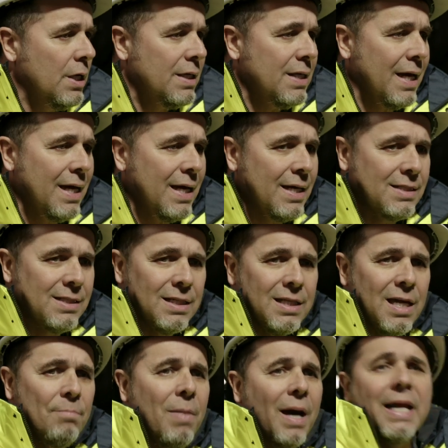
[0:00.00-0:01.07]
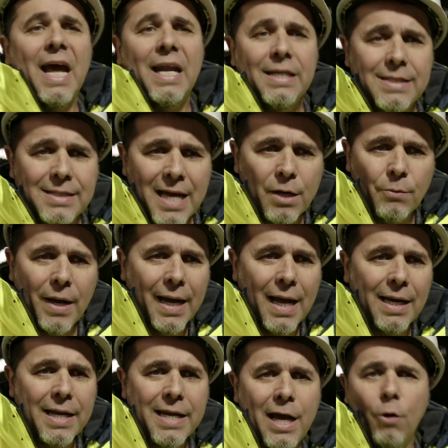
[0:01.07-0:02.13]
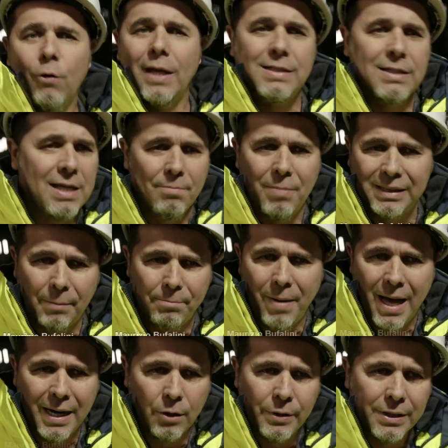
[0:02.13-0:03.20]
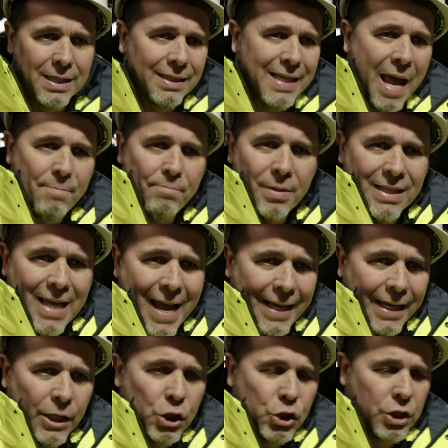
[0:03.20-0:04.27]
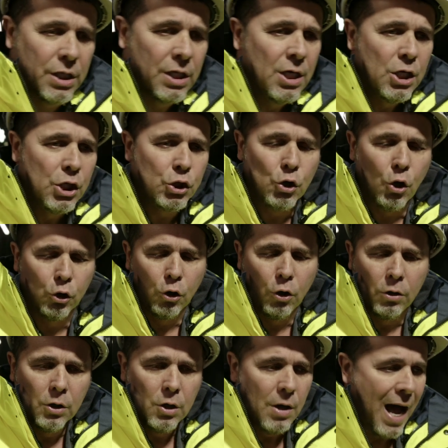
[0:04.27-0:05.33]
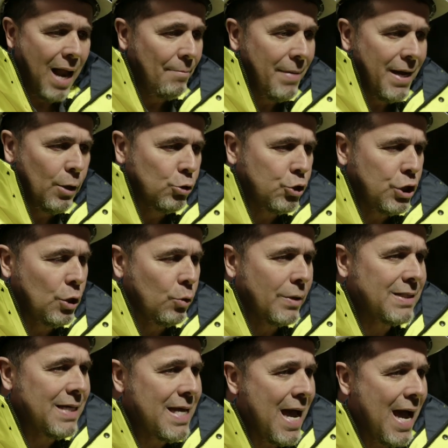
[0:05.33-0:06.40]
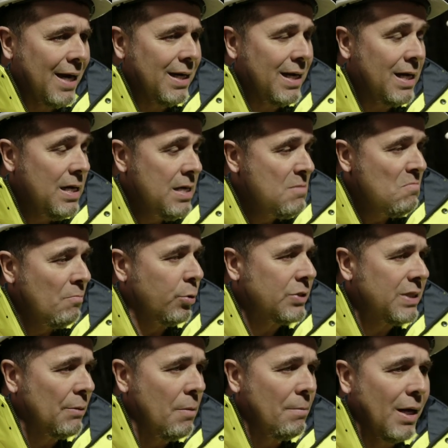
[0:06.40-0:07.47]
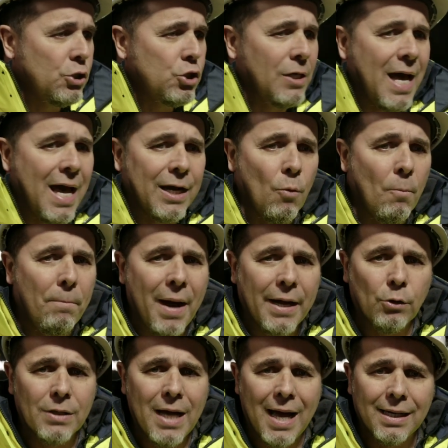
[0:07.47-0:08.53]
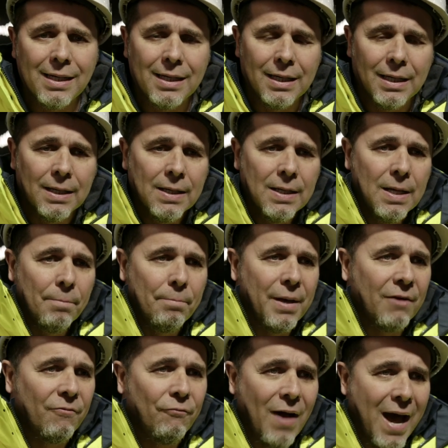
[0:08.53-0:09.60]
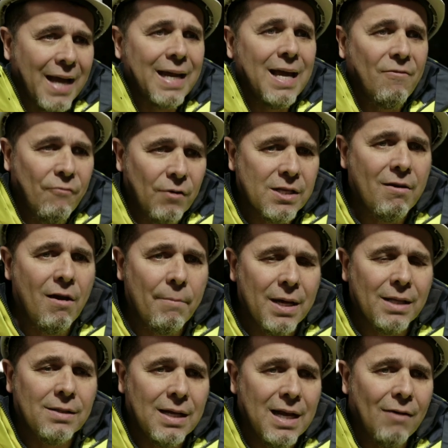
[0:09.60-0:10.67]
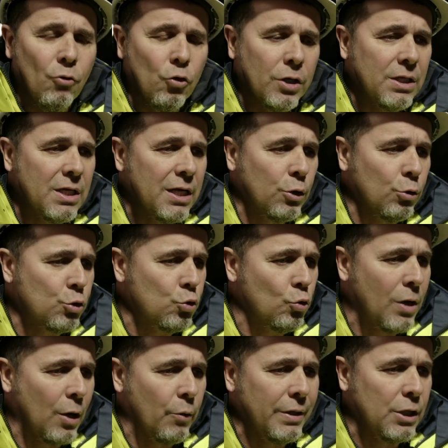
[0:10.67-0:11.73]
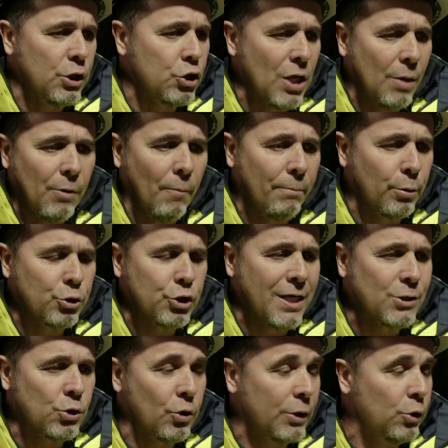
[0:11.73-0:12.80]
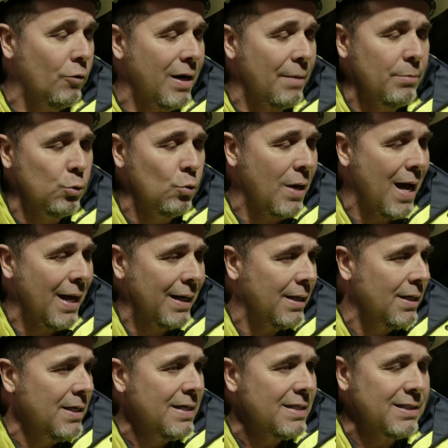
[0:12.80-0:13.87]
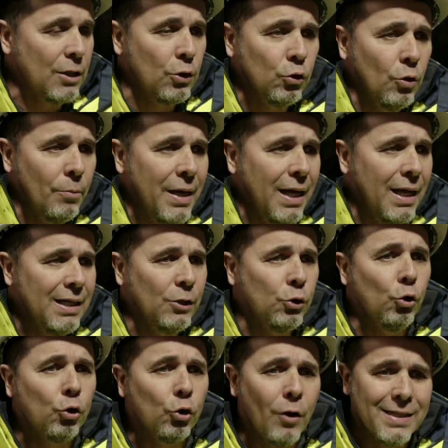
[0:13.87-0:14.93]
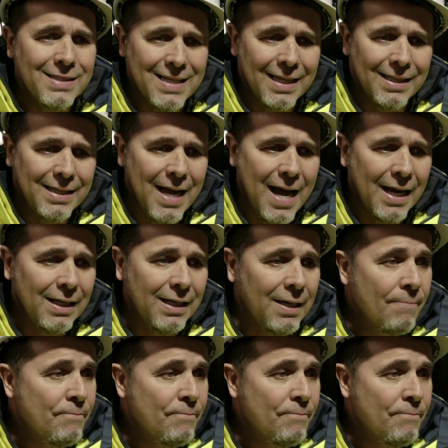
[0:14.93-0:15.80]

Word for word: eh, si debba realizzare una galleria o la si debba tappare, quindi i tempi tecnici sono almeno 5-6 anni, possiamo immaginare un paio d'anni per fare effettivamente i lavori di richiusura, quindi diciamo è un processo che dovrebbe durare secondo me intorno ai 7 anni.